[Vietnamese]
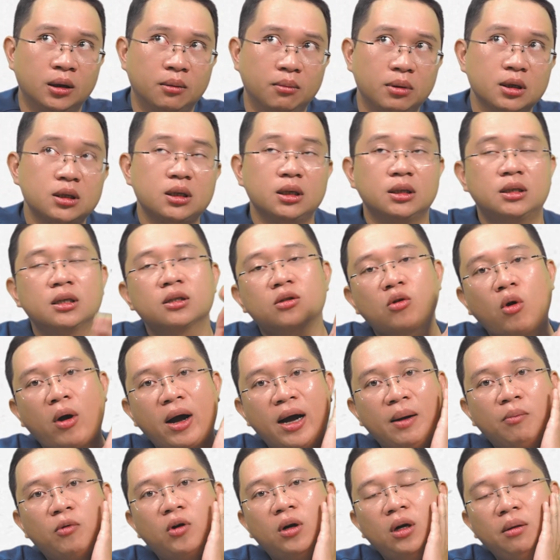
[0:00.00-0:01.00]
bác sĩ sẽ
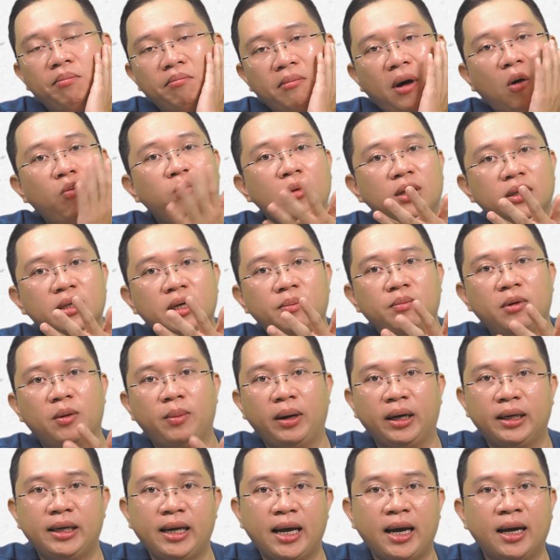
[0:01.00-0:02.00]
thoa một cái lớp mỏng lên trên bề
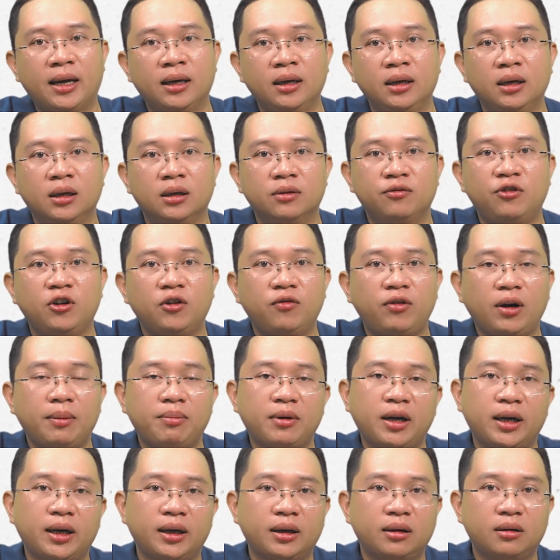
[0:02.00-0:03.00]
mặt da phương pháp
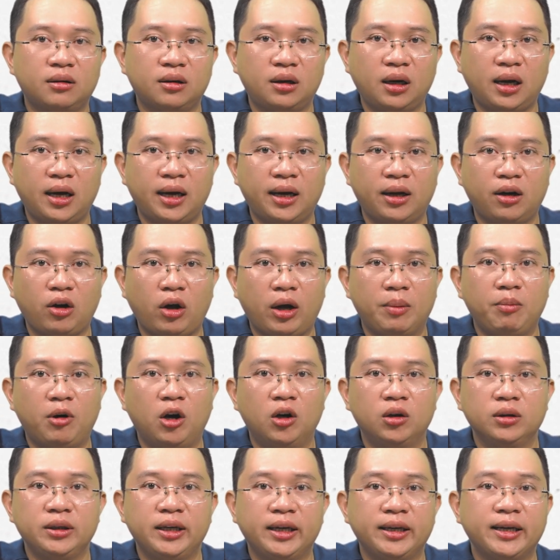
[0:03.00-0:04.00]
này là loại
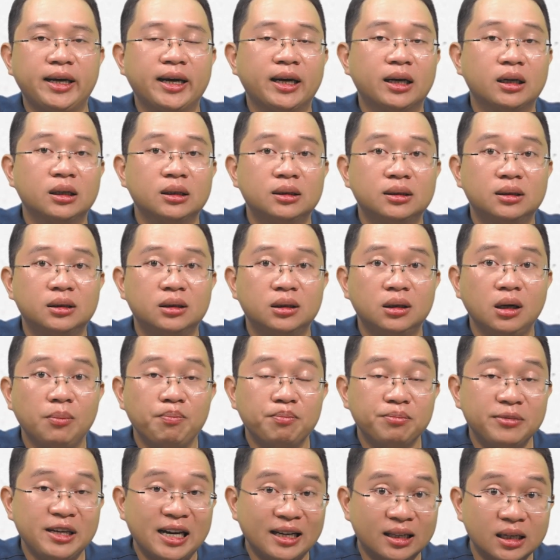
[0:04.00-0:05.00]
bỏ nhẹ nhàng cái lớp
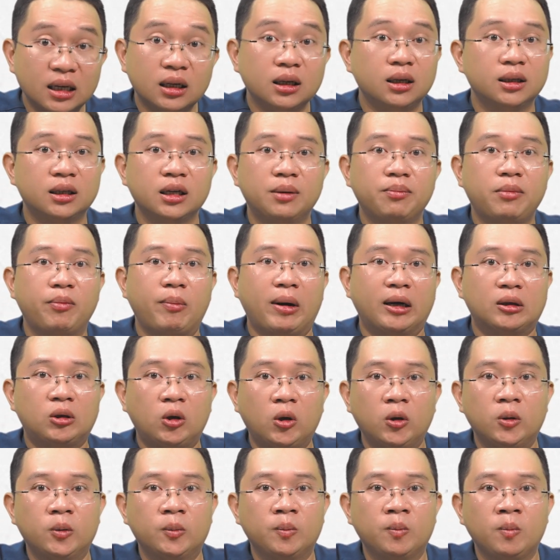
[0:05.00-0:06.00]
da chết ở trên bề mặt
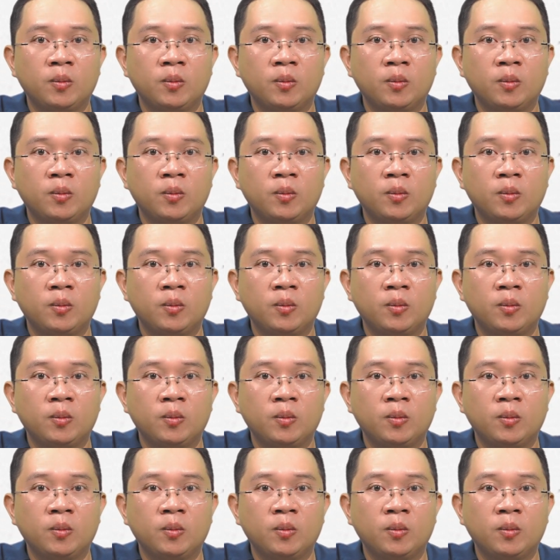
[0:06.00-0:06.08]
thôi